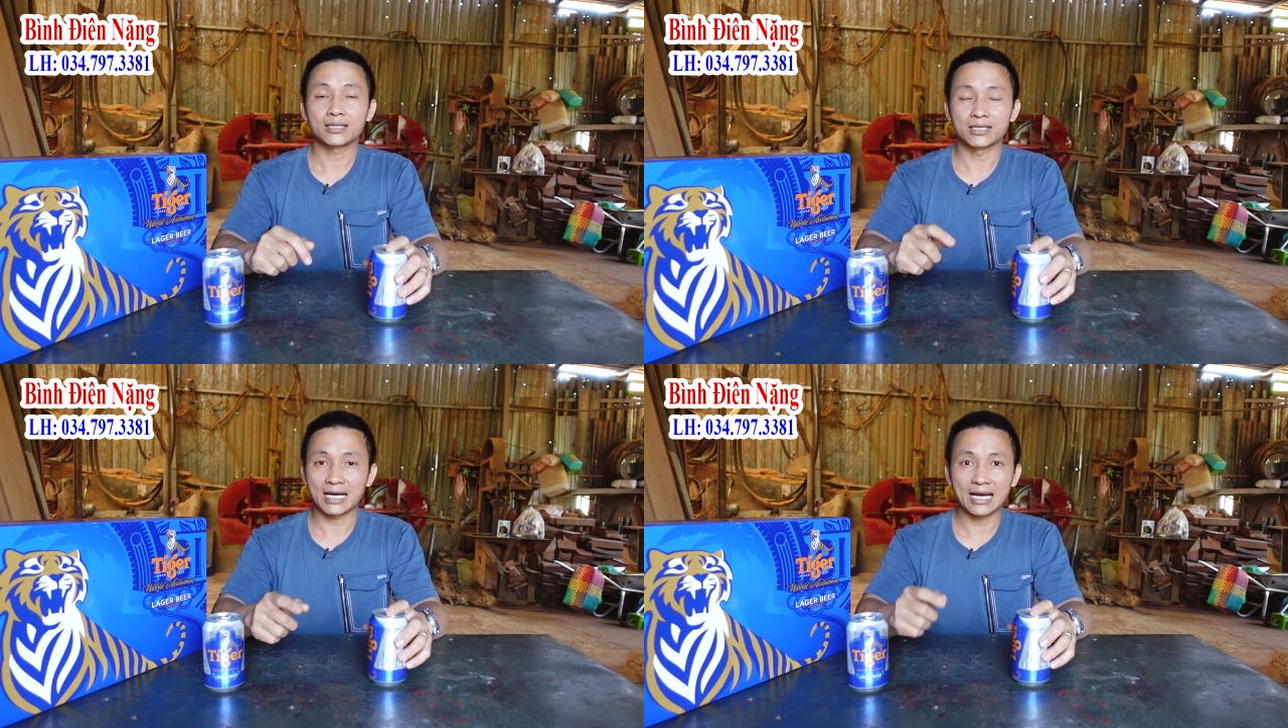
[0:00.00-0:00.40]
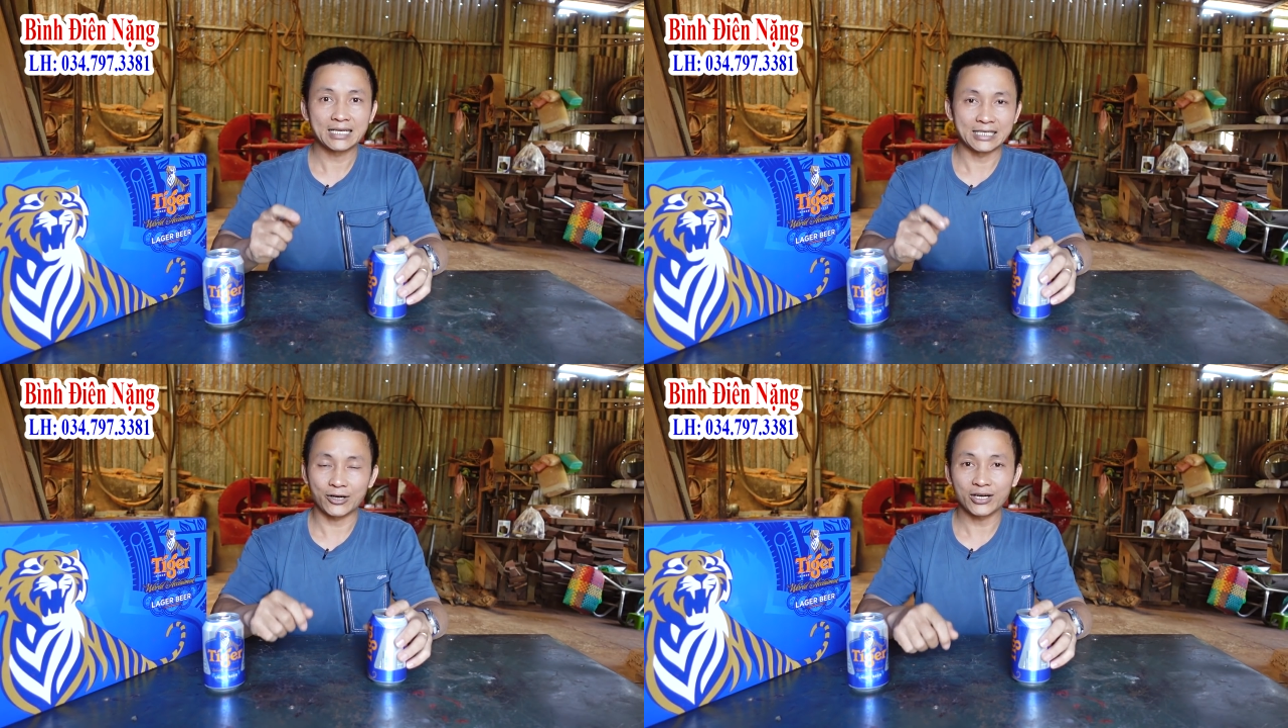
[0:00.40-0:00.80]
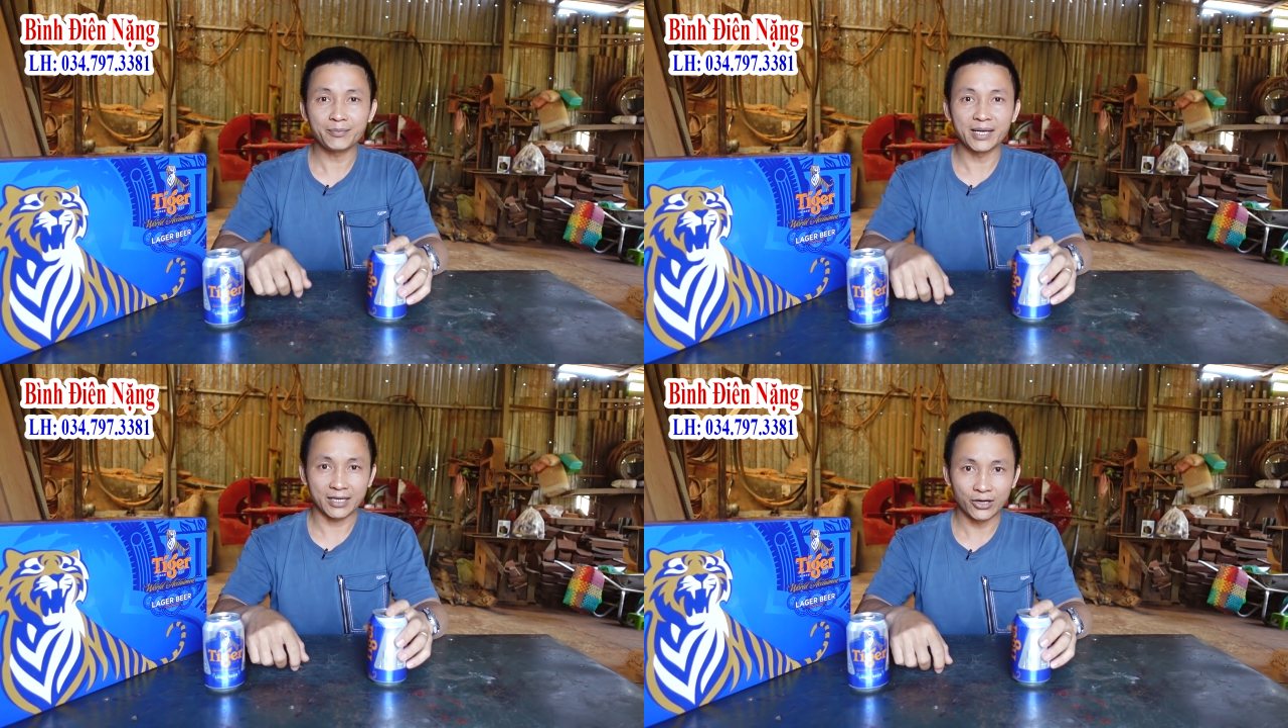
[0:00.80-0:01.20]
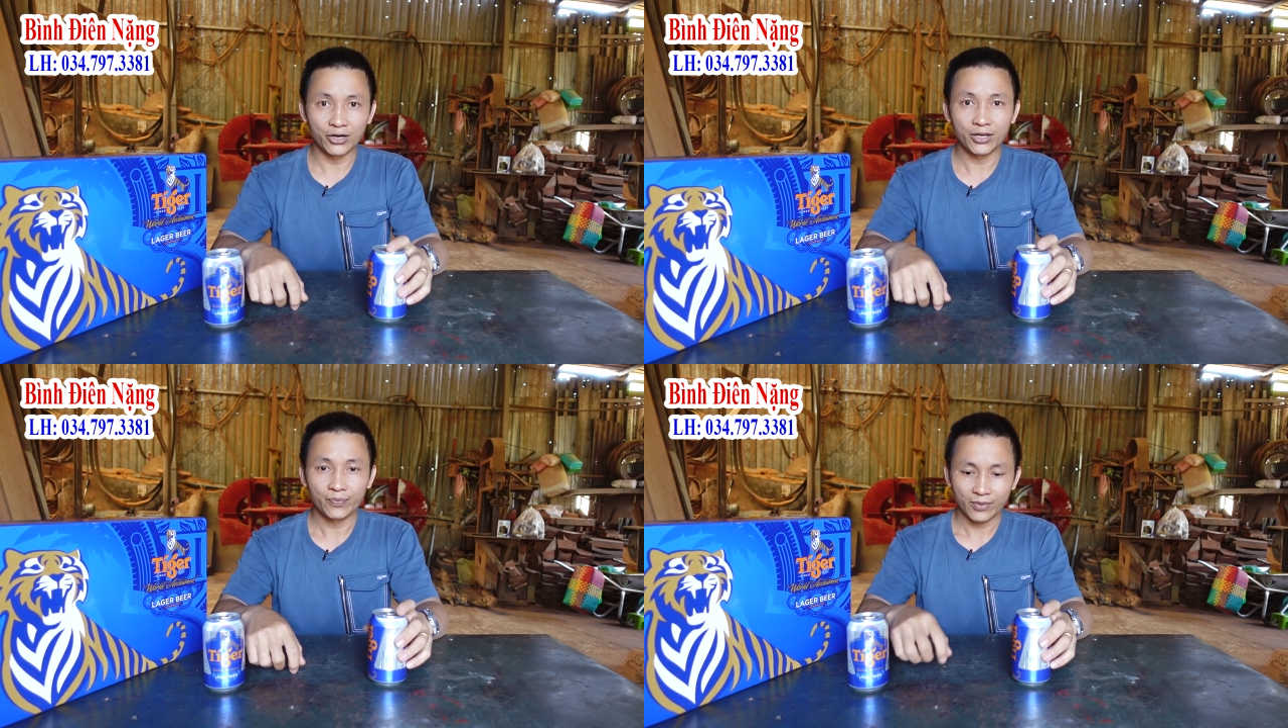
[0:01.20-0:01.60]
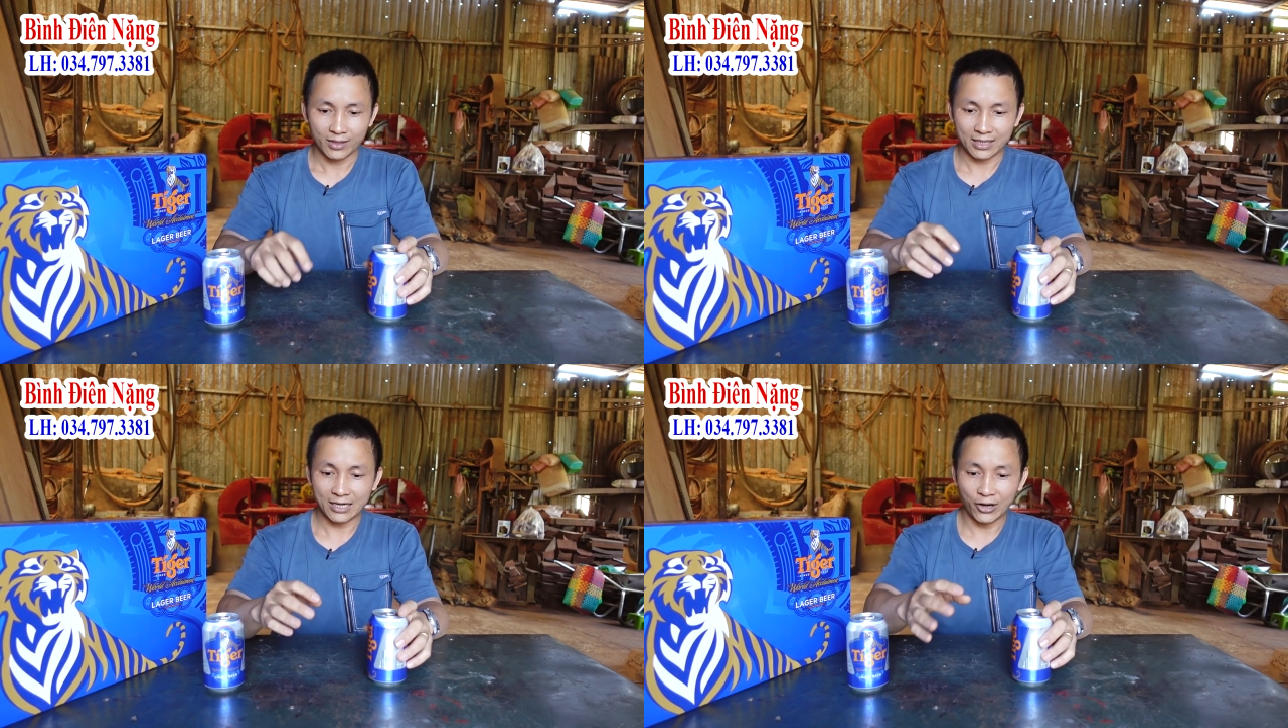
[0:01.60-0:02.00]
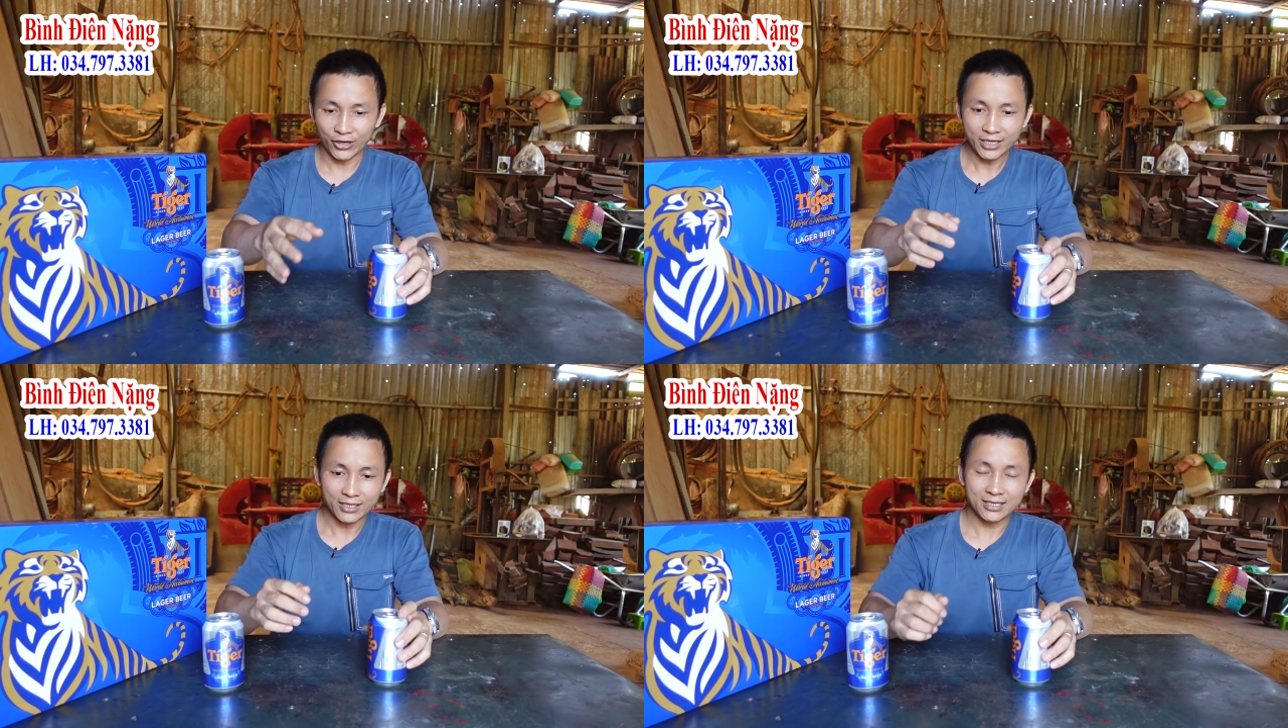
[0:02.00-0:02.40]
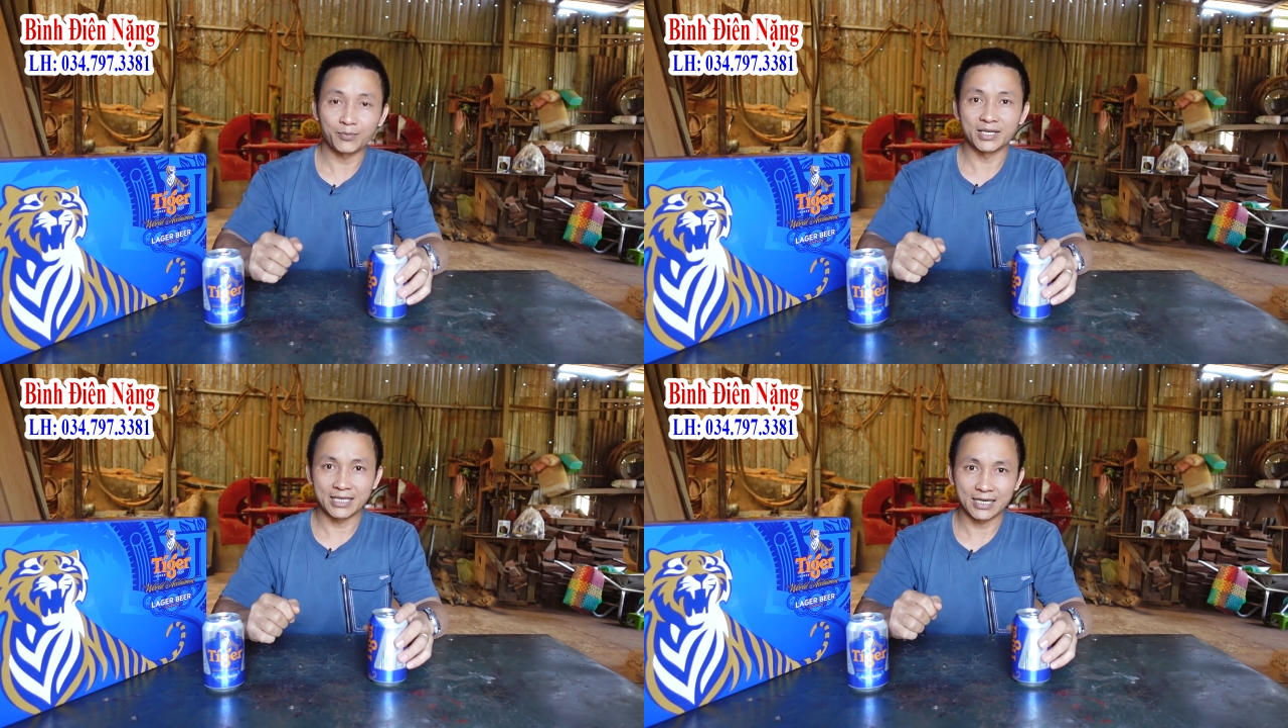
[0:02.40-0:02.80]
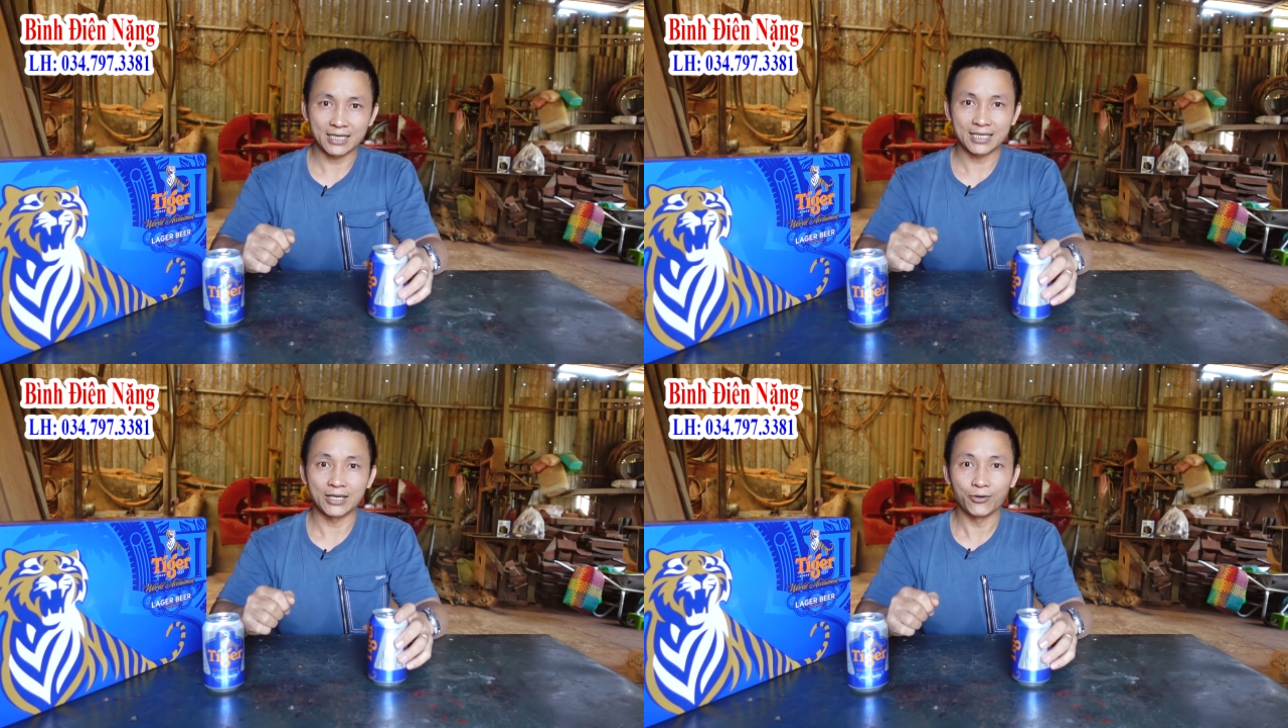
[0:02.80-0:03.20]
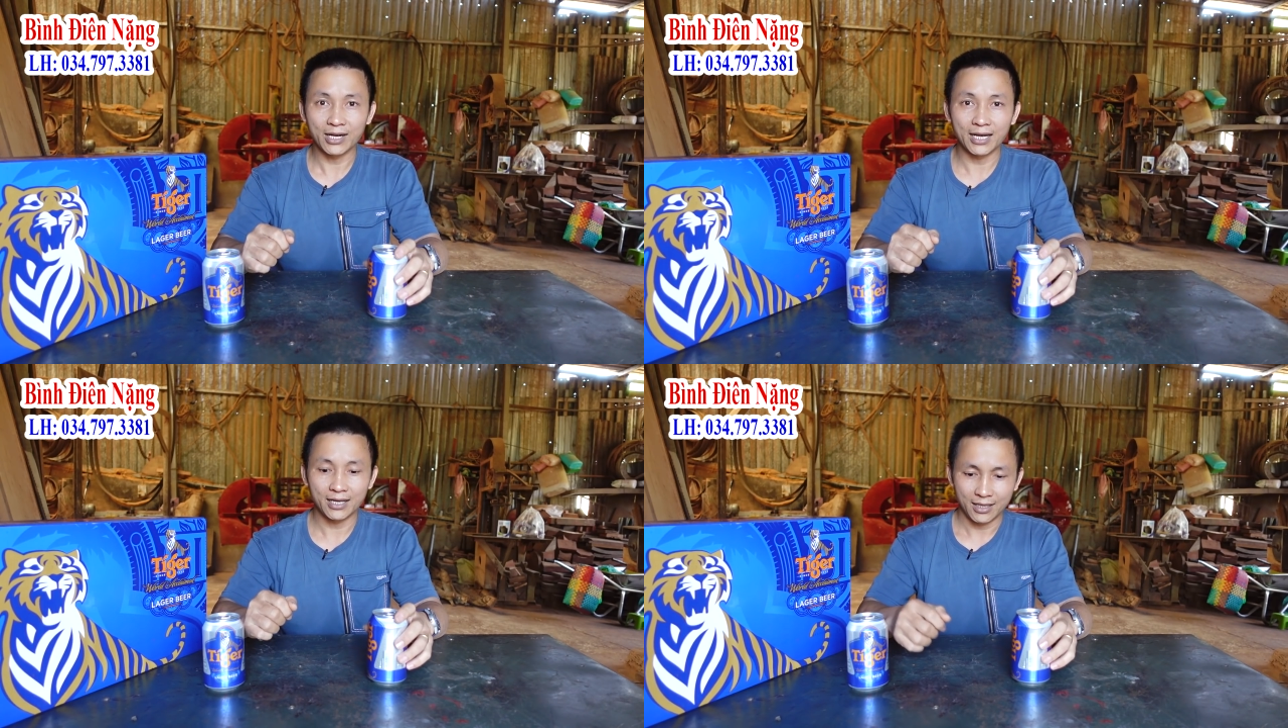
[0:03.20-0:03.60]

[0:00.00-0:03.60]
người ta chỉ có cái miệng thôi, người ta nói trong bữa tiệc thì ok,